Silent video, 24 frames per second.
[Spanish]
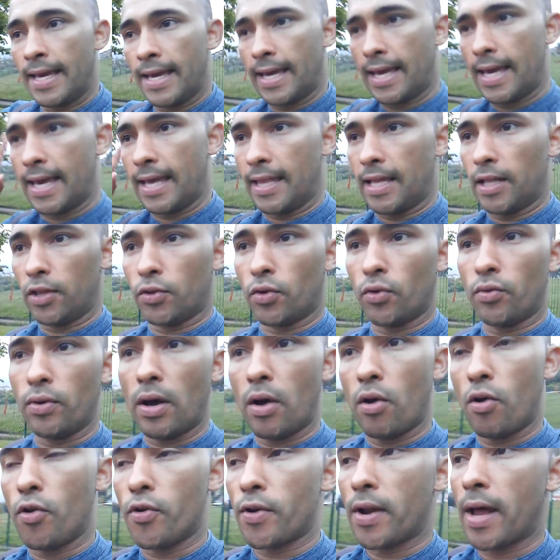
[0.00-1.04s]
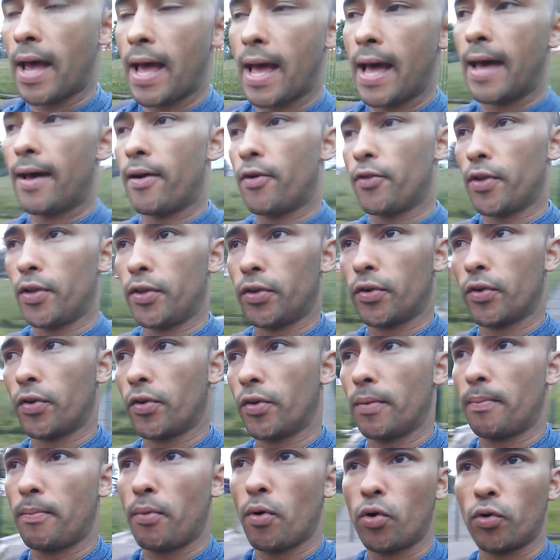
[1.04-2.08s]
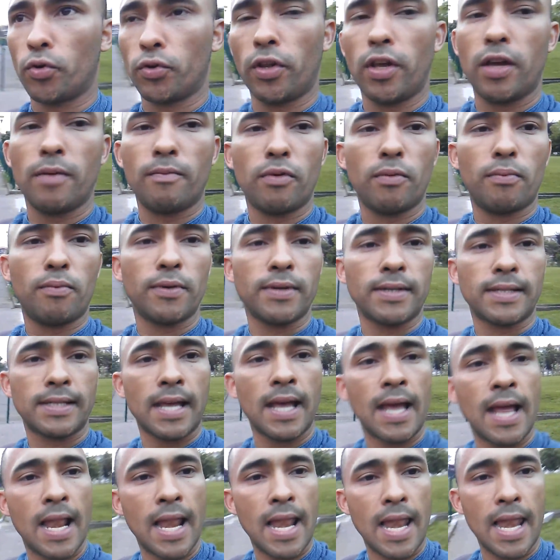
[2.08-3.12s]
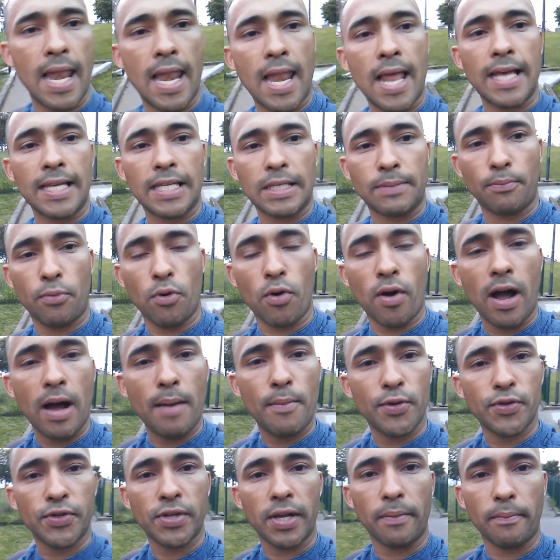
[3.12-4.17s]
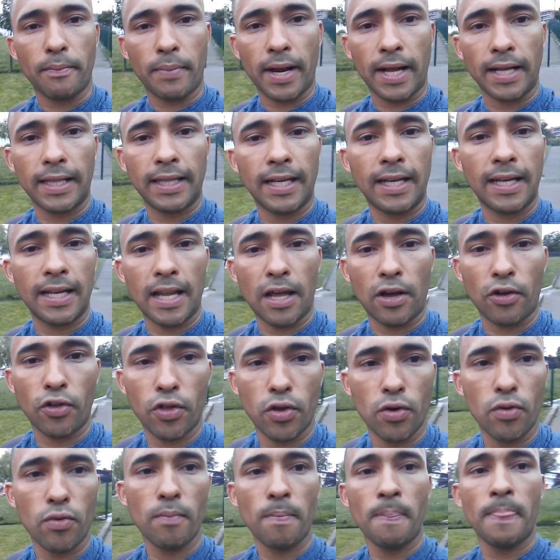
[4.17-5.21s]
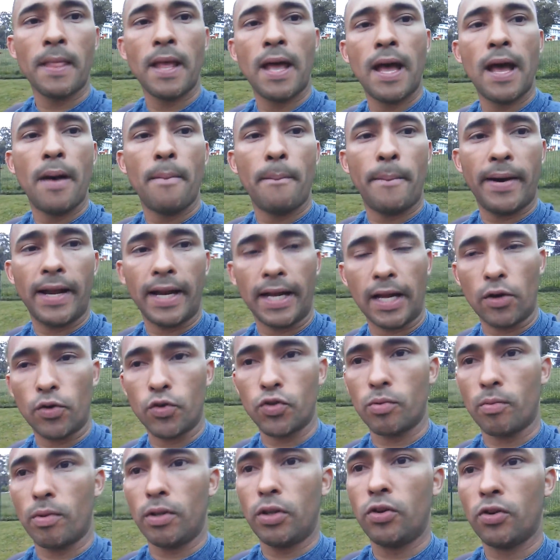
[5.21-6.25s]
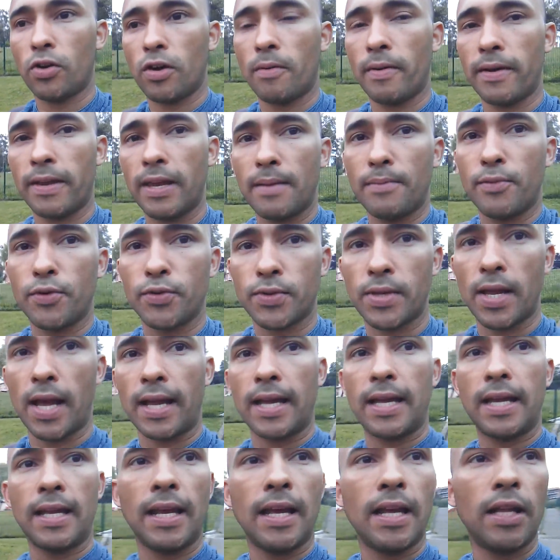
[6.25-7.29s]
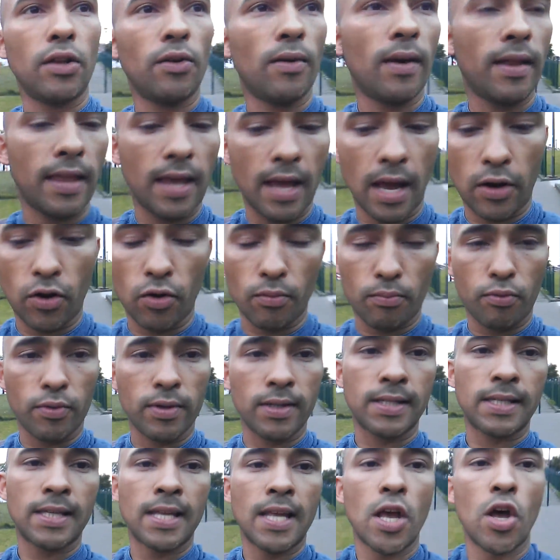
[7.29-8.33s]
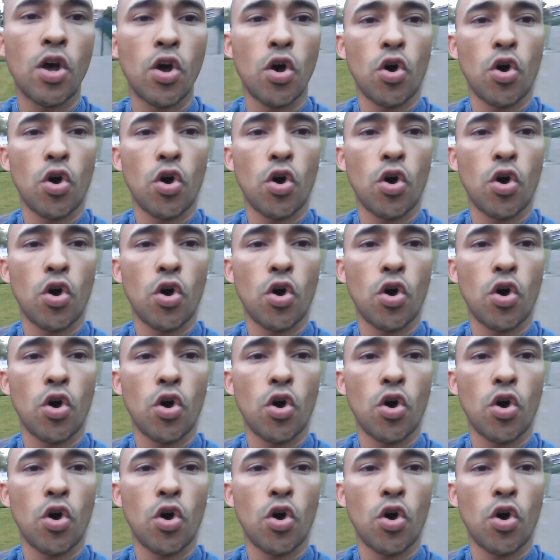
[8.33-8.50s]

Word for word: que dentro de una hora o dentro de poco tiempo pues las pongamos en práctica, en acción, para que el conocimiento que vayamos adquiriendo a diario pues